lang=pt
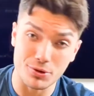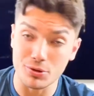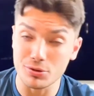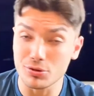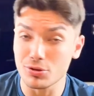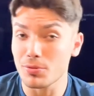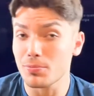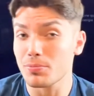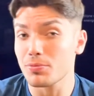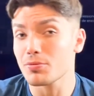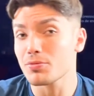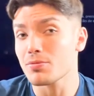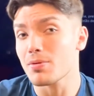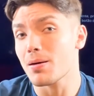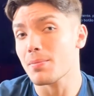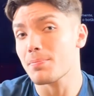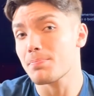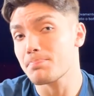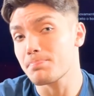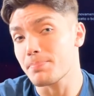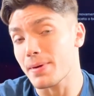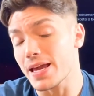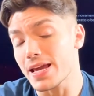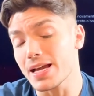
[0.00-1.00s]
rodou por uma
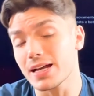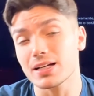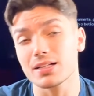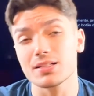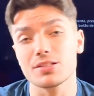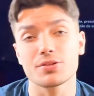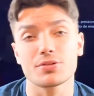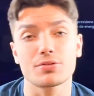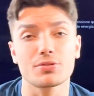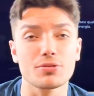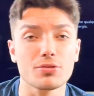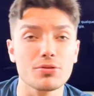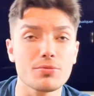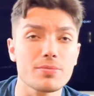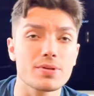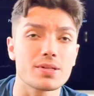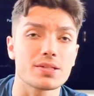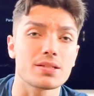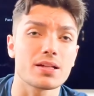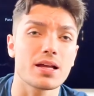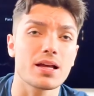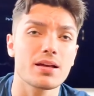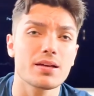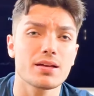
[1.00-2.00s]
penca de
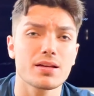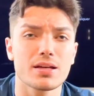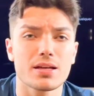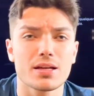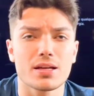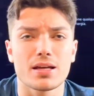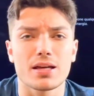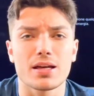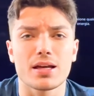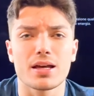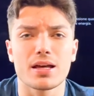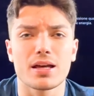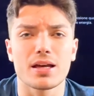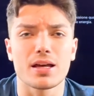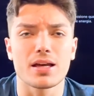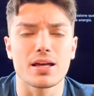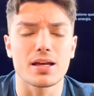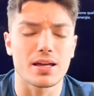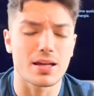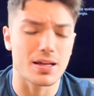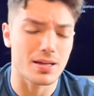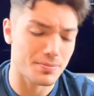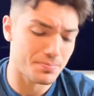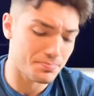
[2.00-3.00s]
clubes, né?
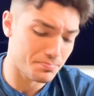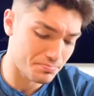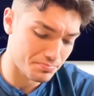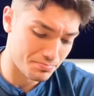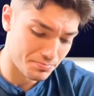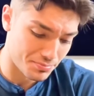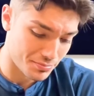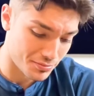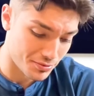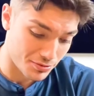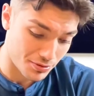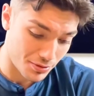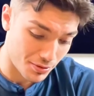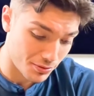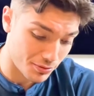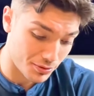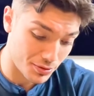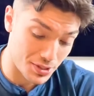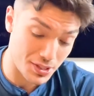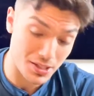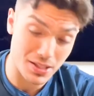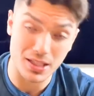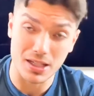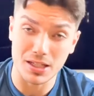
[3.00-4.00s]
É, vou, vou,
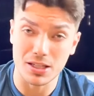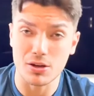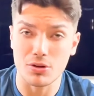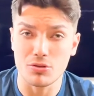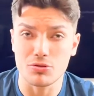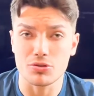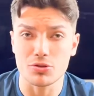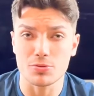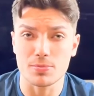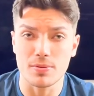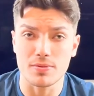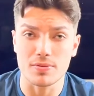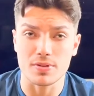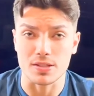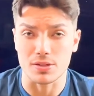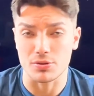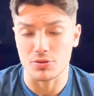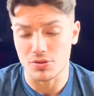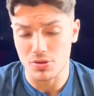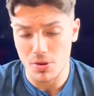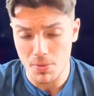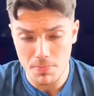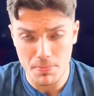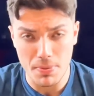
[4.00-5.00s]
citar aqui alguns para você.
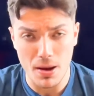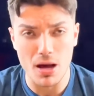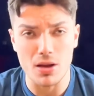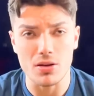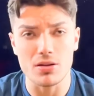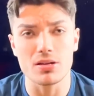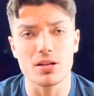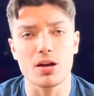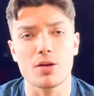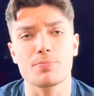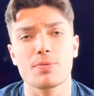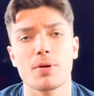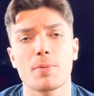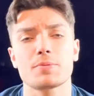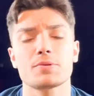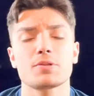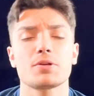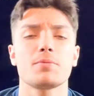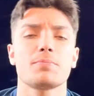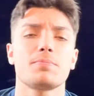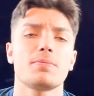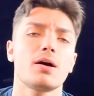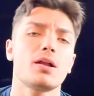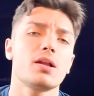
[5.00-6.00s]
O São Paulo, né? O próprio
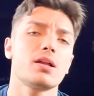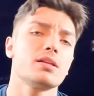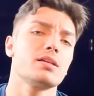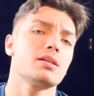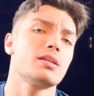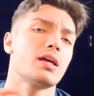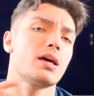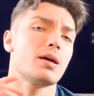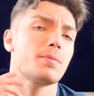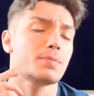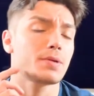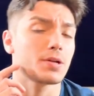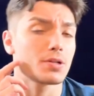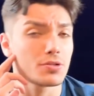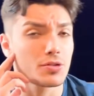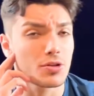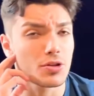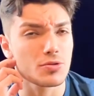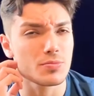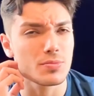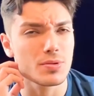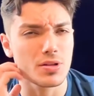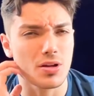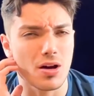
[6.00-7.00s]
São Paulo ali na época de
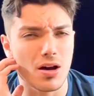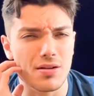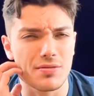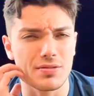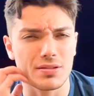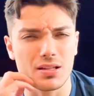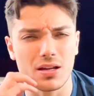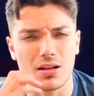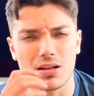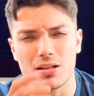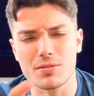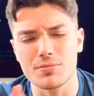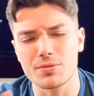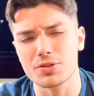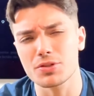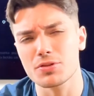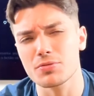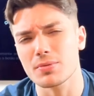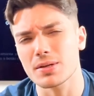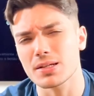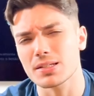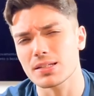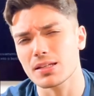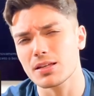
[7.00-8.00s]
2009 e tal. Eu lembro que
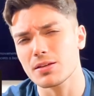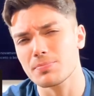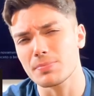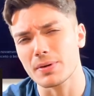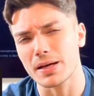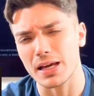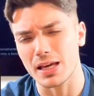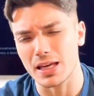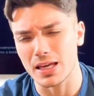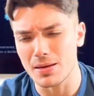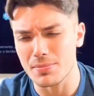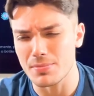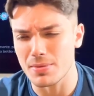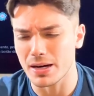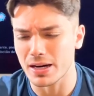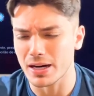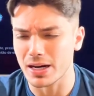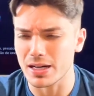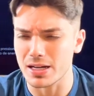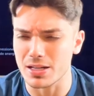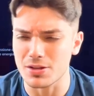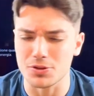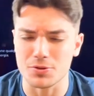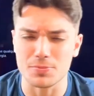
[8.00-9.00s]
tinha o Marcelinho Paraíba,
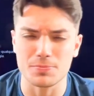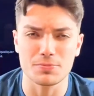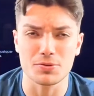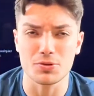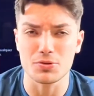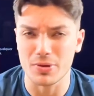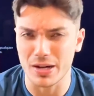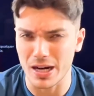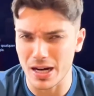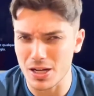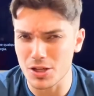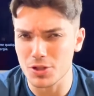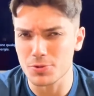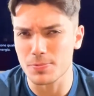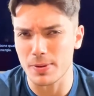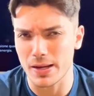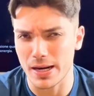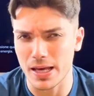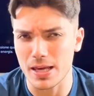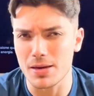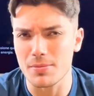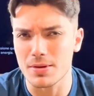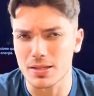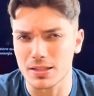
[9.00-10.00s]
Carlinhos, tinha o Carlinhos
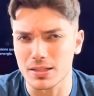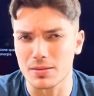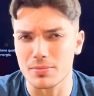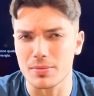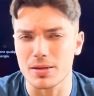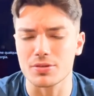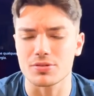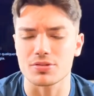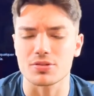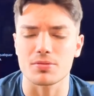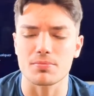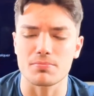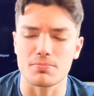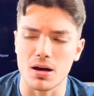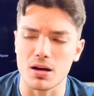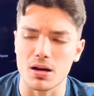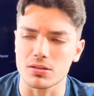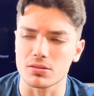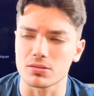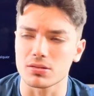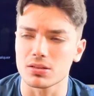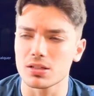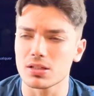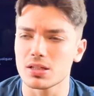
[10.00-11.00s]
Paraíba também no São
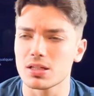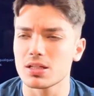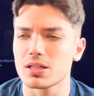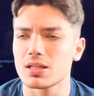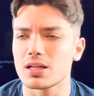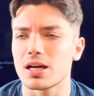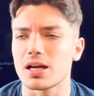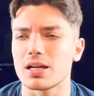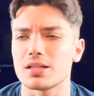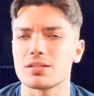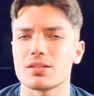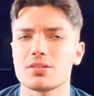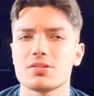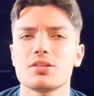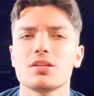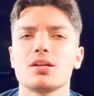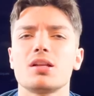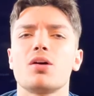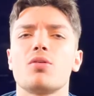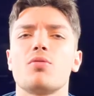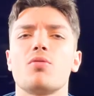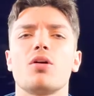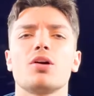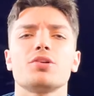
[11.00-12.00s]
Paulo. Aí você tinha
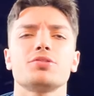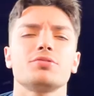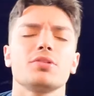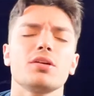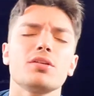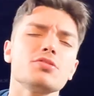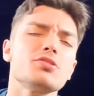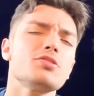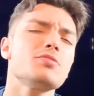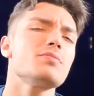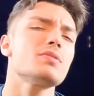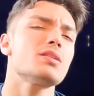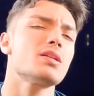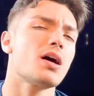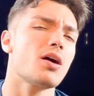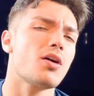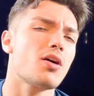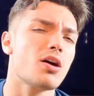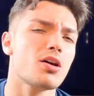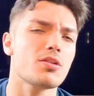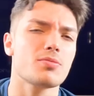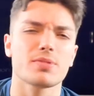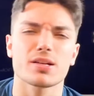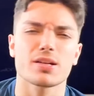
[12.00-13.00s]
lá o Washington, era um time da
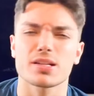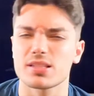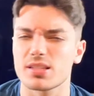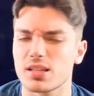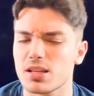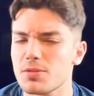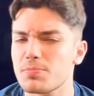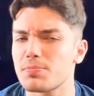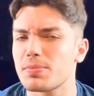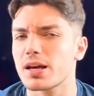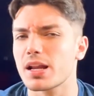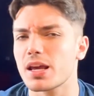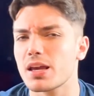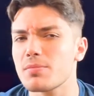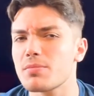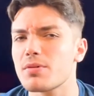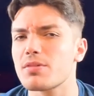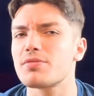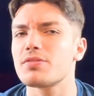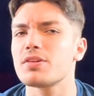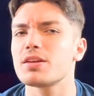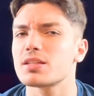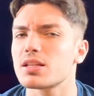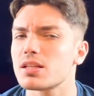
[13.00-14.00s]
hora. O Marcelinho Paraíba
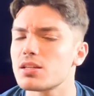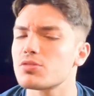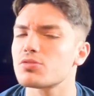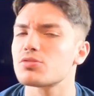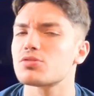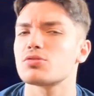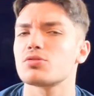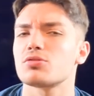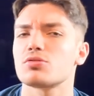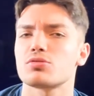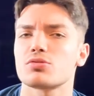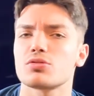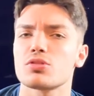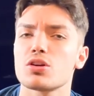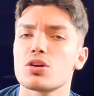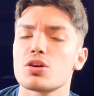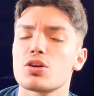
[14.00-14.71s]
fez ali os seus